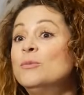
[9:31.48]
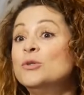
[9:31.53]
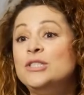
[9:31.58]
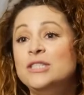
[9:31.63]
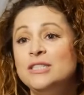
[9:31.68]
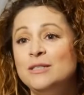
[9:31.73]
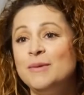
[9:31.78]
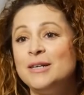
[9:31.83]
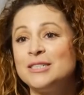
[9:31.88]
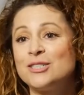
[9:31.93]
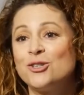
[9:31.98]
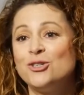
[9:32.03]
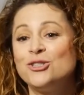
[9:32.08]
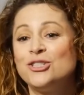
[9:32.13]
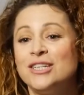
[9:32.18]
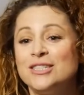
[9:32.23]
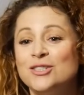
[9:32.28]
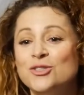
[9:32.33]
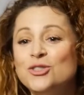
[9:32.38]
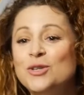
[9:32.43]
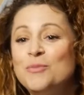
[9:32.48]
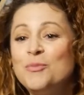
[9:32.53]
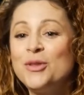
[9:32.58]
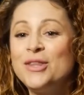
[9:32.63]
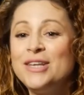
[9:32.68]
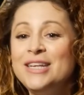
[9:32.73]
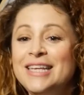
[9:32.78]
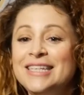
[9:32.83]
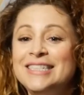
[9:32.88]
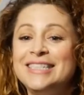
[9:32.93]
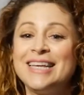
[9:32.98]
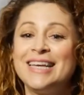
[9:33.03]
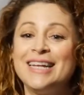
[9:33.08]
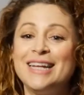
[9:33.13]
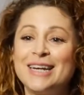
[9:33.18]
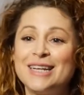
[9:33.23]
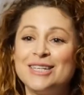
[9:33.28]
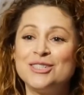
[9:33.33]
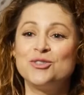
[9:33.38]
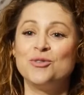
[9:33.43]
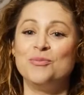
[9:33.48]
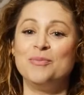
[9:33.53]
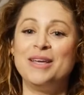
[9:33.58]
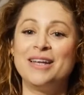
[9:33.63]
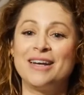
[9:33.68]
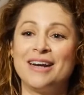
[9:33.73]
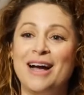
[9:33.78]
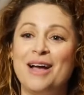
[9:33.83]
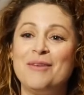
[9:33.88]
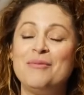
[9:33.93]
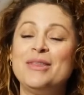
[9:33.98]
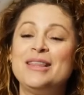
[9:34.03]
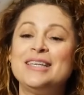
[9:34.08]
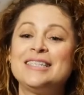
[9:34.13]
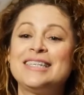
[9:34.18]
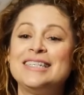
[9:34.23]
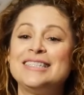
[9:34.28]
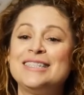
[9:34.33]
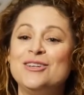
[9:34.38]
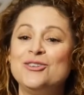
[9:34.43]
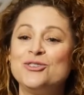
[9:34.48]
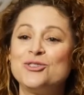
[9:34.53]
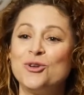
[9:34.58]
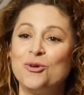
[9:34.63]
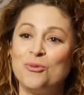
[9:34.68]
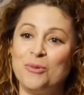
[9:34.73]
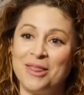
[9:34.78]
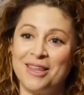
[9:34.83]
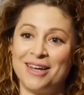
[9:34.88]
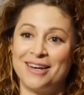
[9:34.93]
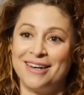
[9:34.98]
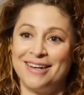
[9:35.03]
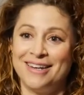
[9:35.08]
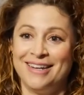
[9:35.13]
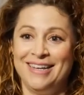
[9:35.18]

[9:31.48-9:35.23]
muchísimas cosas, no se pueden ni siquiera resumir, hay veces que se nos olvidan.